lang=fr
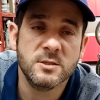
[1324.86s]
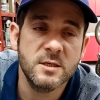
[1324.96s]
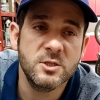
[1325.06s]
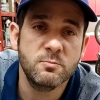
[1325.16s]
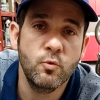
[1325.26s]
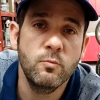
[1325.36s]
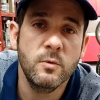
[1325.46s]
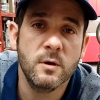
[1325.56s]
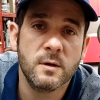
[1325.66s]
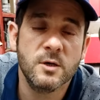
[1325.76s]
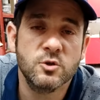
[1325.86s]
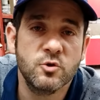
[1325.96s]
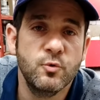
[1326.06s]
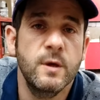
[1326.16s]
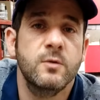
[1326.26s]
ch'ti, boum quand je
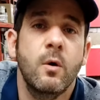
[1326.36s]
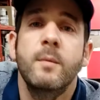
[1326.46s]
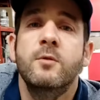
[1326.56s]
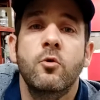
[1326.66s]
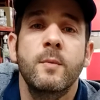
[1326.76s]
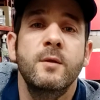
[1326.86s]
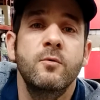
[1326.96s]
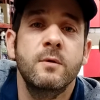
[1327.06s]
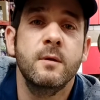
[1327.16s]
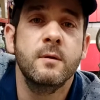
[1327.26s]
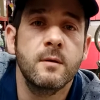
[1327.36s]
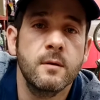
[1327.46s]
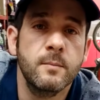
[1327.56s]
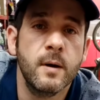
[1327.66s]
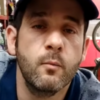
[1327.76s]
suis à 3000 tours minute
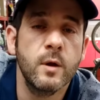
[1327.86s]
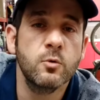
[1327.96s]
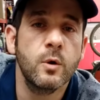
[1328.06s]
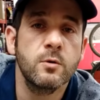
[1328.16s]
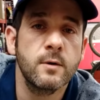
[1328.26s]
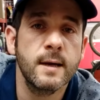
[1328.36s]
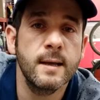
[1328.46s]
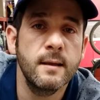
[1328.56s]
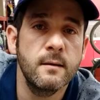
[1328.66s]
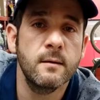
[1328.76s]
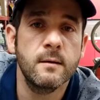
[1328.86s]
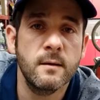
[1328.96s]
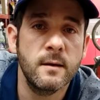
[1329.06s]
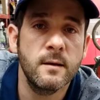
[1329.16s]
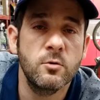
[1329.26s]
par moins 3 degrés
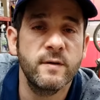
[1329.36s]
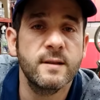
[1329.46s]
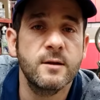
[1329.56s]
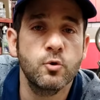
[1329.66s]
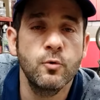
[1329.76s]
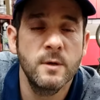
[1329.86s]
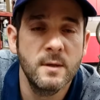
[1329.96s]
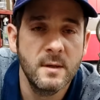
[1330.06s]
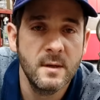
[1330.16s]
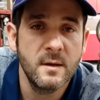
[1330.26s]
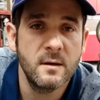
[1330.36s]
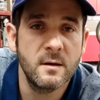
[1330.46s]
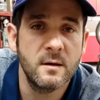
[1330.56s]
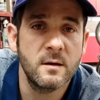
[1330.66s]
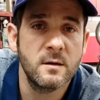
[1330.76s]
et le vent dans le dos.
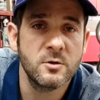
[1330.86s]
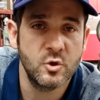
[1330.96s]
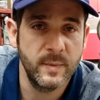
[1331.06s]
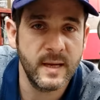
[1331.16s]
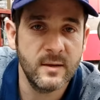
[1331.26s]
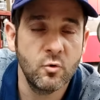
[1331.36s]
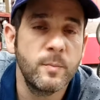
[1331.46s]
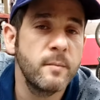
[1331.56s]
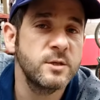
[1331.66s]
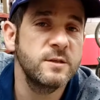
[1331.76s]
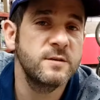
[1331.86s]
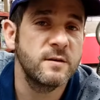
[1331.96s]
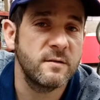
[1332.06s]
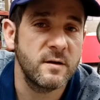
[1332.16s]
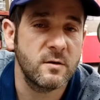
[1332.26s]
je suis mécano, pas
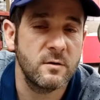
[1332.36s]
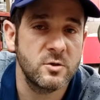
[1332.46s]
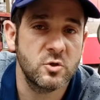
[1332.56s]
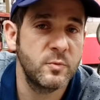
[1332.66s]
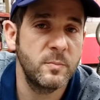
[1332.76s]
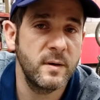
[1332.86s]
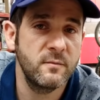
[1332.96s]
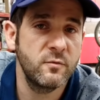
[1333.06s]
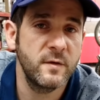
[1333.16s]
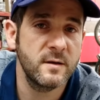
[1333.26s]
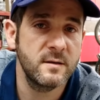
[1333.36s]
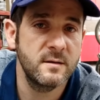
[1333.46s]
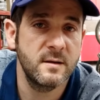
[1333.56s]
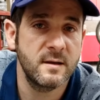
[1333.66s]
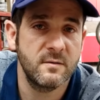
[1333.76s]
magicien, c'est-à-dire que je peux pas vous faire des
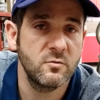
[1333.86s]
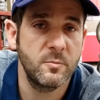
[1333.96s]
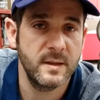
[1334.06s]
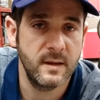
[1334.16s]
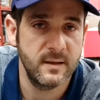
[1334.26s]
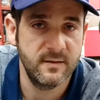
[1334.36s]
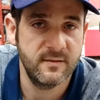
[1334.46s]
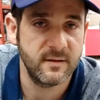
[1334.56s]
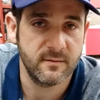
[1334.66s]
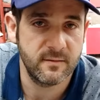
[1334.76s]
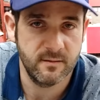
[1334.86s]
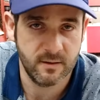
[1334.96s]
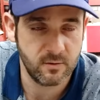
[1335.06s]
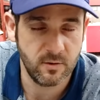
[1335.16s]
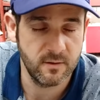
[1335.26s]
détections de panne à distance,
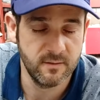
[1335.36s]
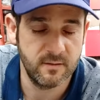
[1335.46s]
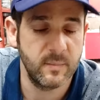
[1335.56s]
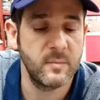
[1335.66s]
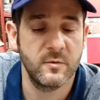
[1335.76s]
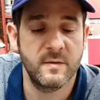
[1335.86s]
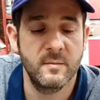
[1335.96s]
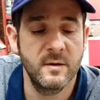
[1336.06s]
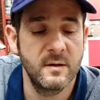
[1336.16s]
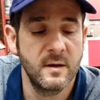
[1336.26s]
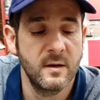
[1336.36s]
d'accord C'est pas possible.